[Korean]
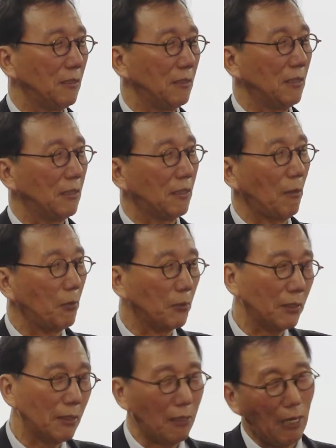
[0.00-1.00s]
이제
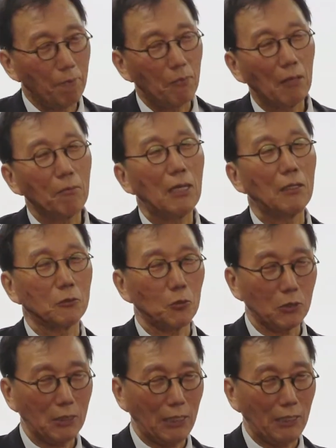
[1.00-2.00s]
대표들을 한 100명을
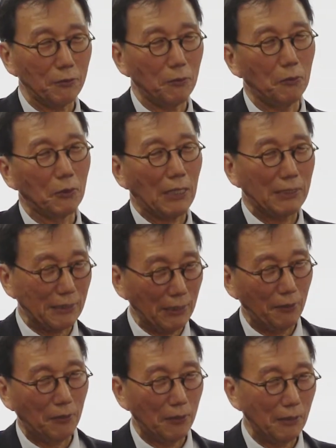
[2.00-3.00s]
초청해가지고
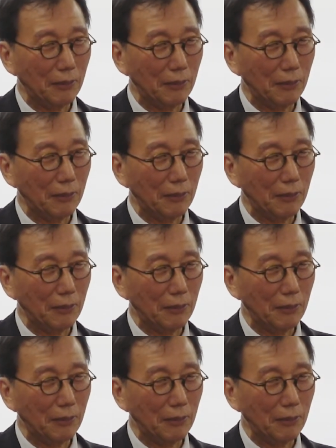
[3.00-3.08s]
갔어요.